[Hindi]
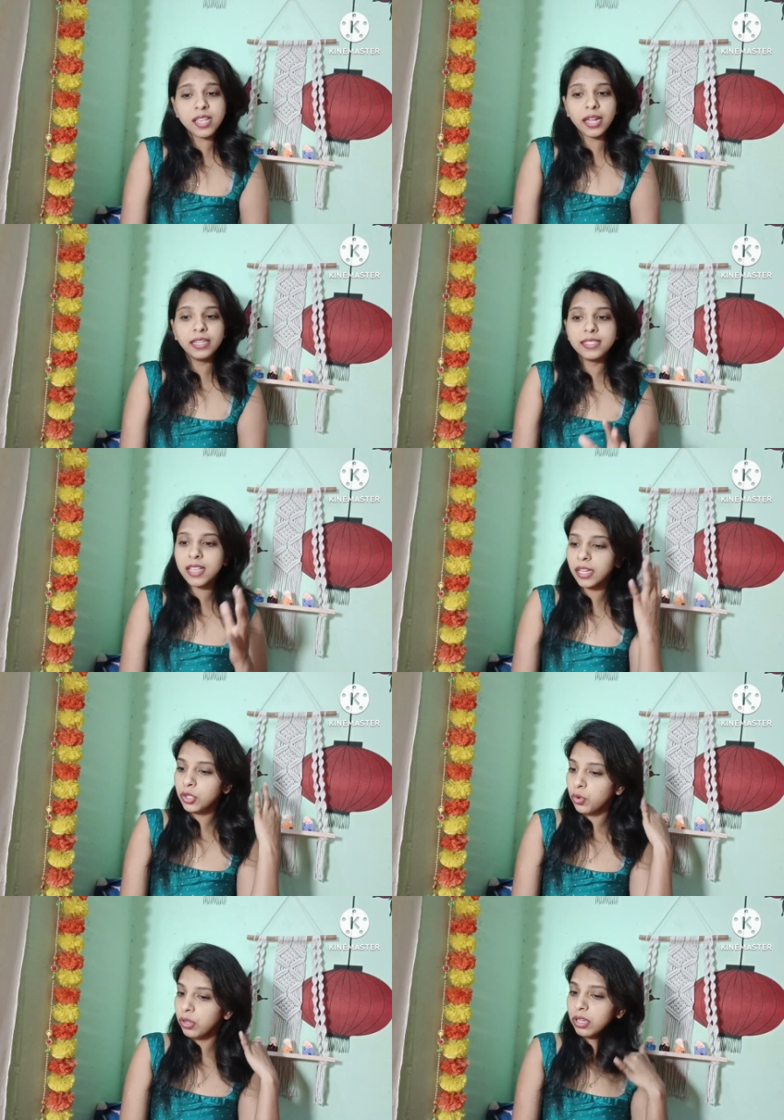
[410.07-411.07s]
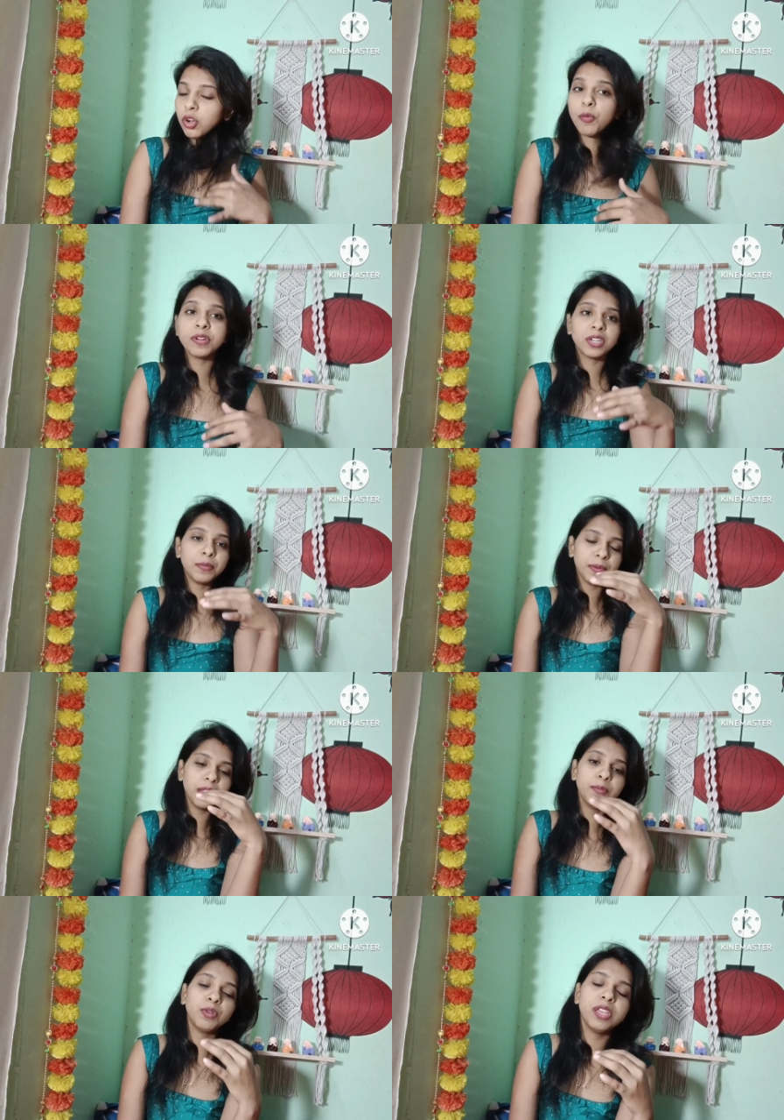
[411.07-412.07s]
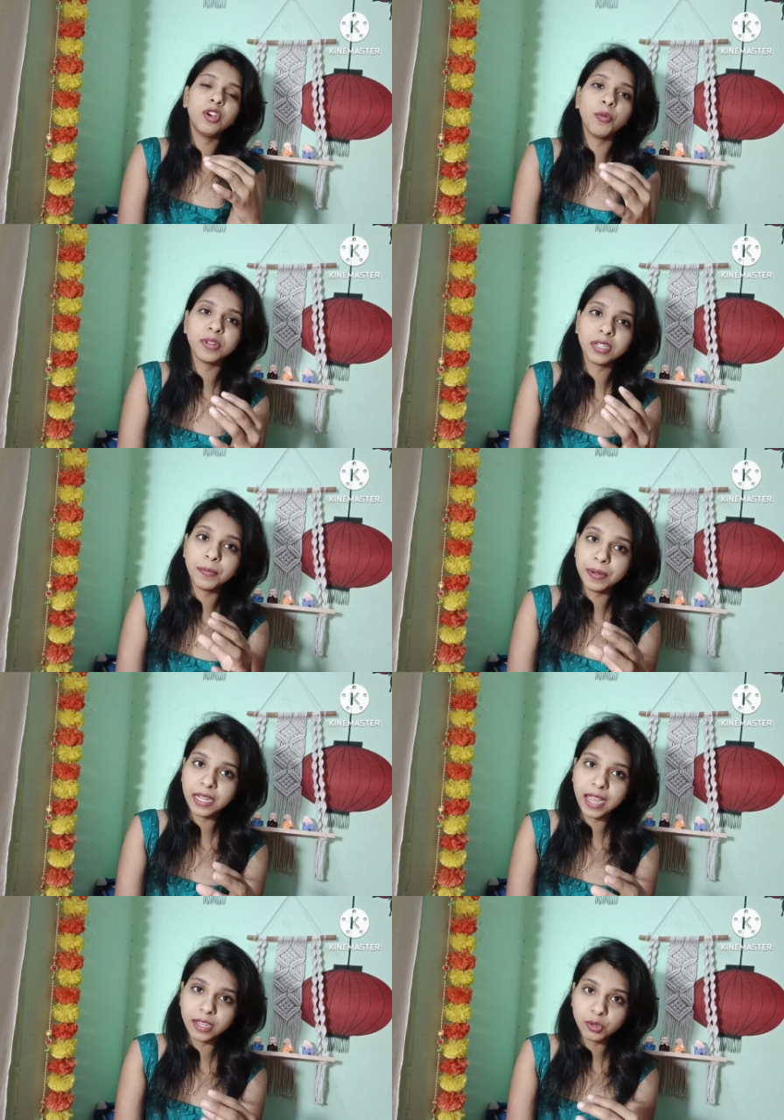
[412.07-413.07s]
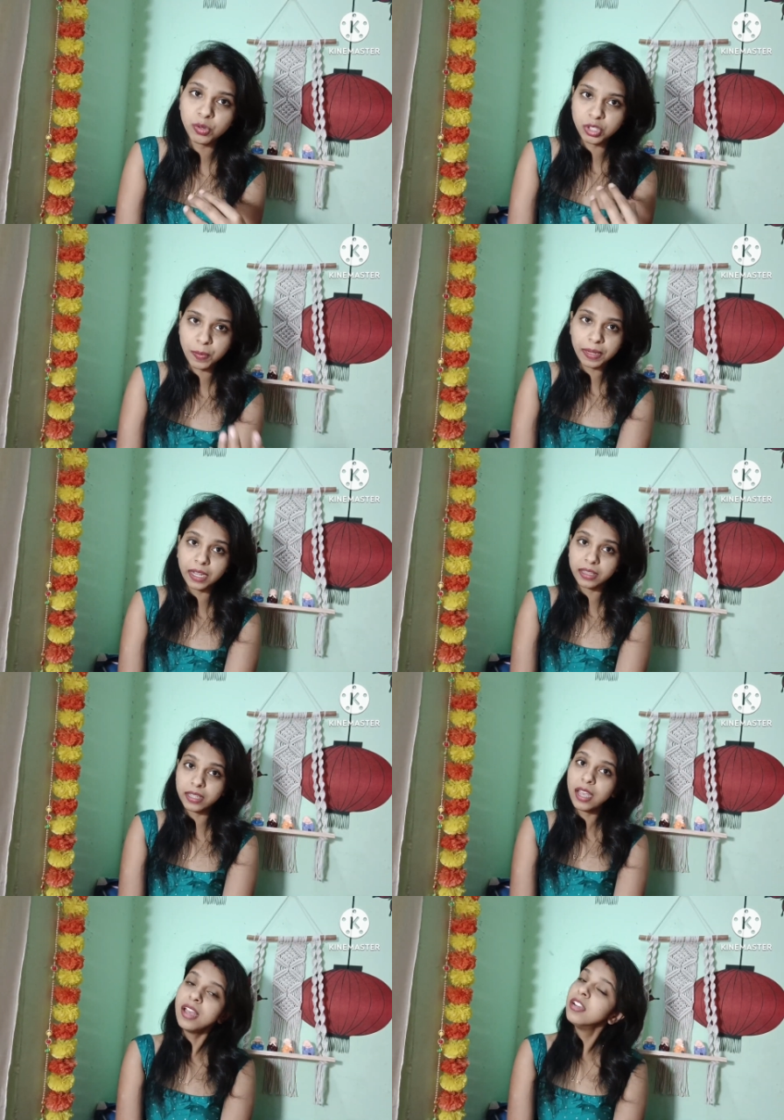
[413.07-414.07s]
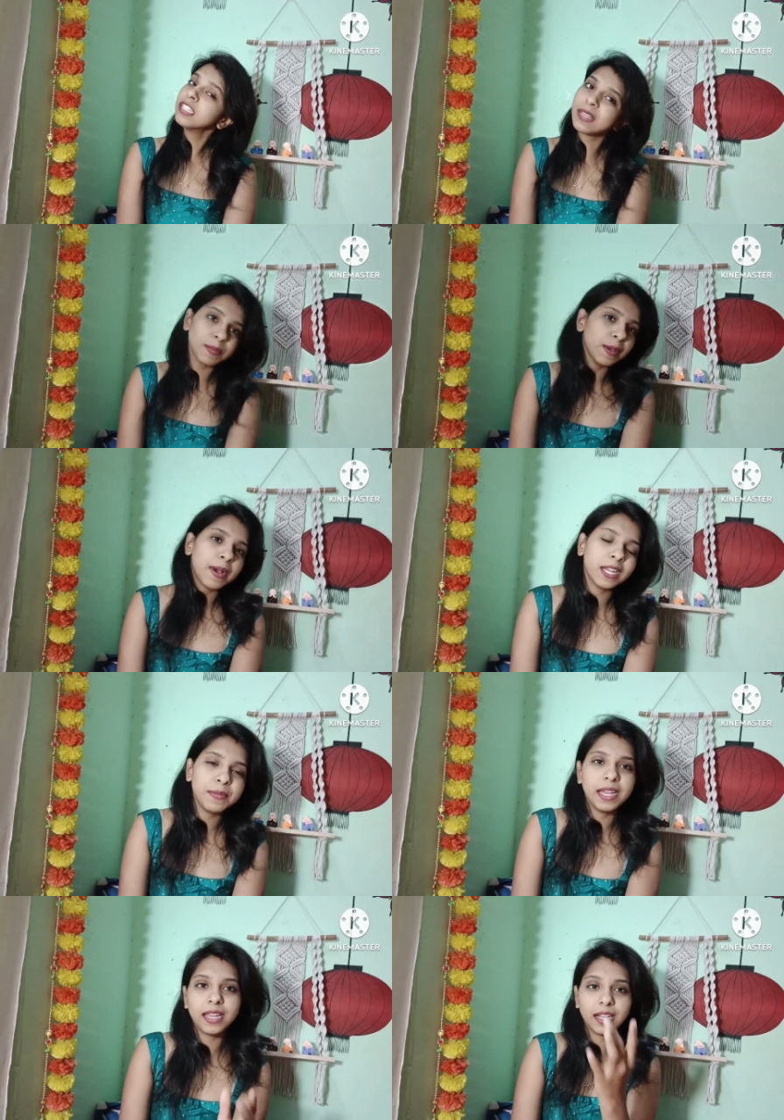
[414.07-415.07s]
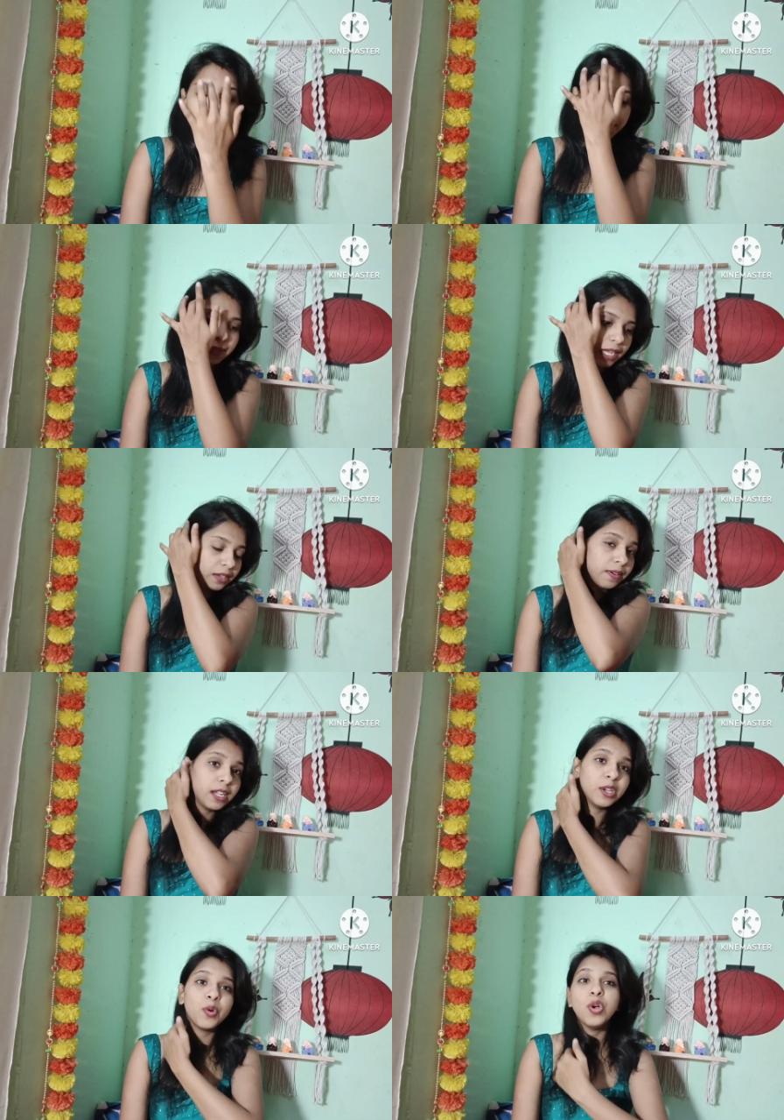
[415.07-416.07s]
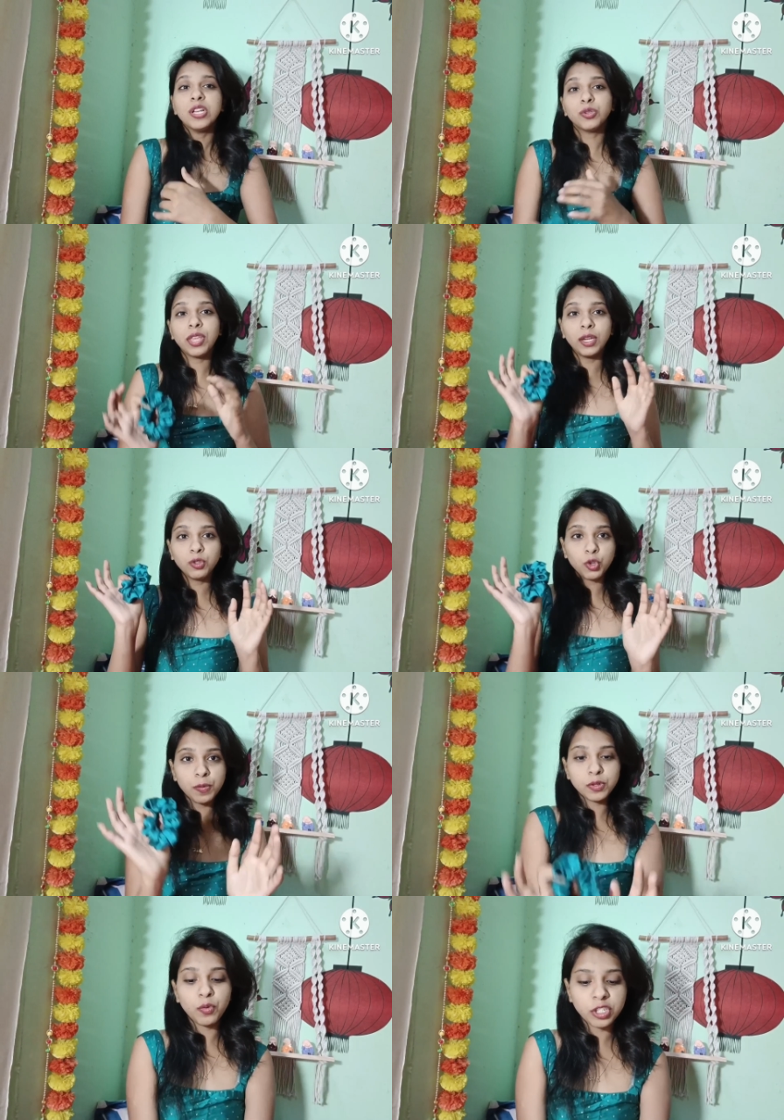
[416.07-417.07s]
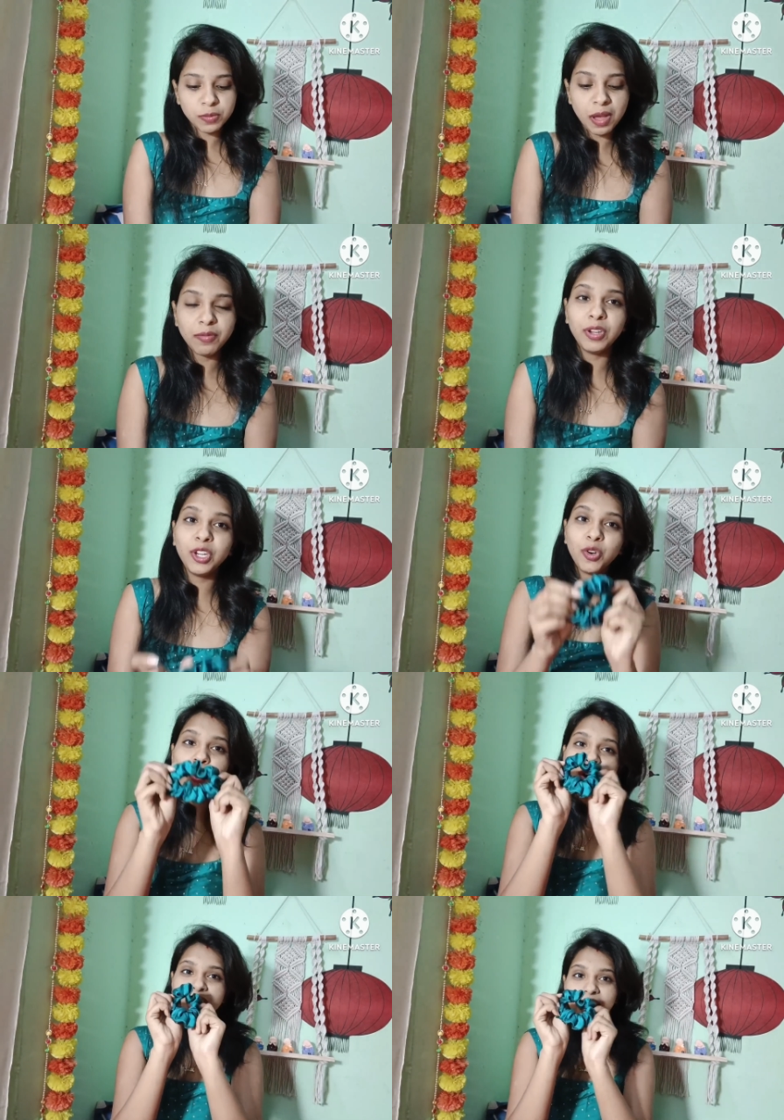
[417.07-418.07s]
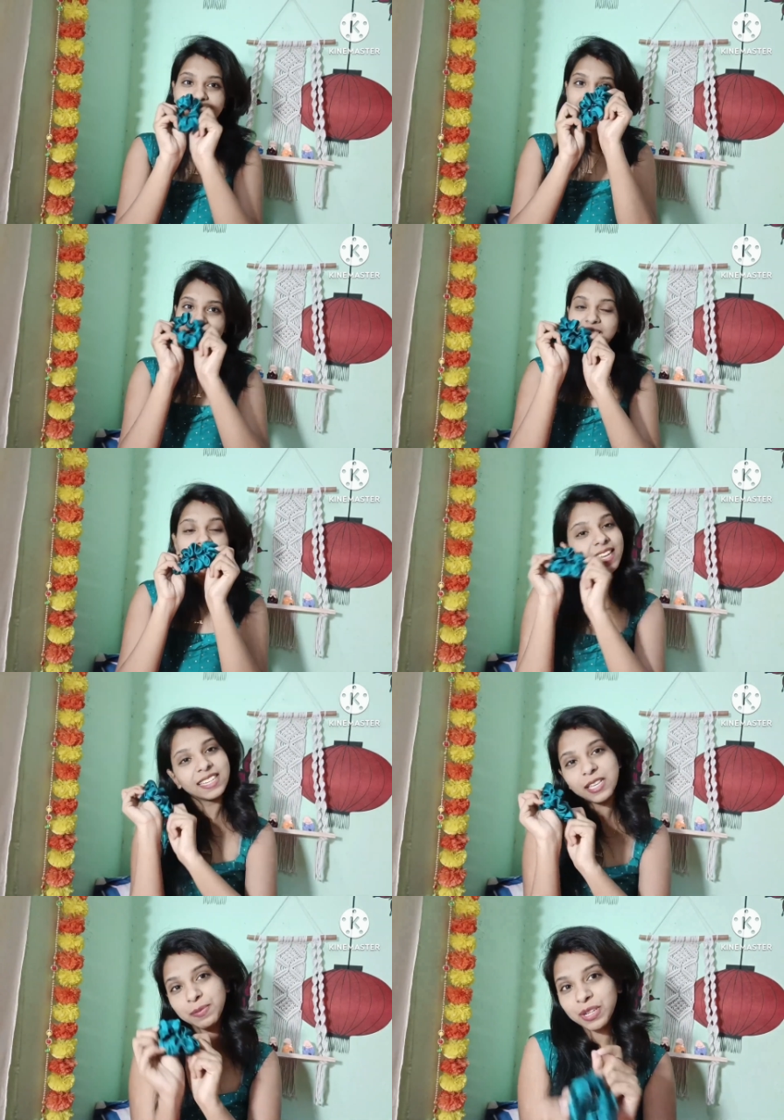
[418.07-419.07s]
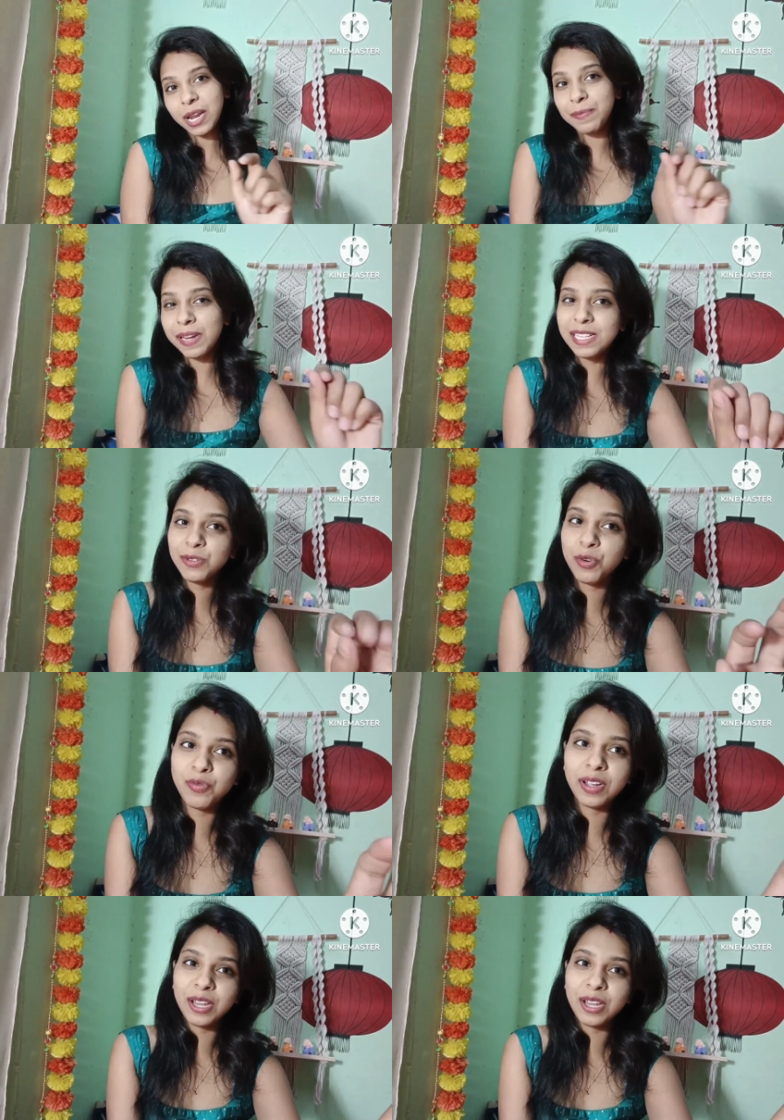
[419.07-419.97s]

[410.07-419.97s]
सारी की सारी जो ई कॉमर्स ई कॉमर्स कंपनियाँ हैं जो शिपिंग करती हैं सबके बारे में एक एक करके बताने वाली हूँ सो थैंक यू सो मच फॉर वॉचिंग माई वीडियो एंड लाइक एंड सब्सक्राइब प्लीज़ डोंट